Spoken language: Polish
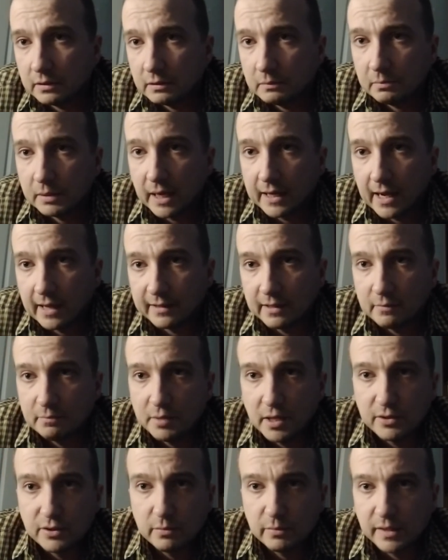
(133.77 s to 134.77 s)
plakatem,
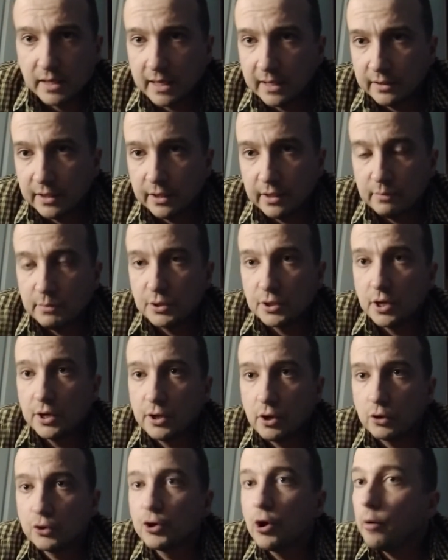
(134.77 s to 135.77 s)
pierwszym zagadnieniem, jeżeli
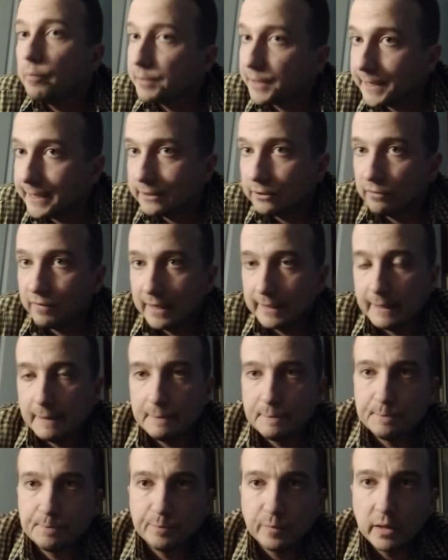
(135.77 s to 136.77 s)
chodzi o projektowanie.
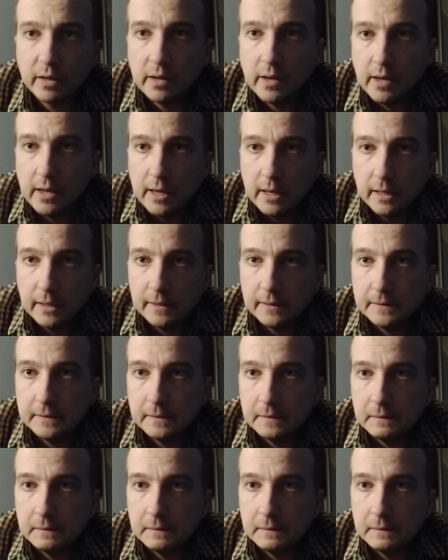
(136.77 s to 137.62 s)
E,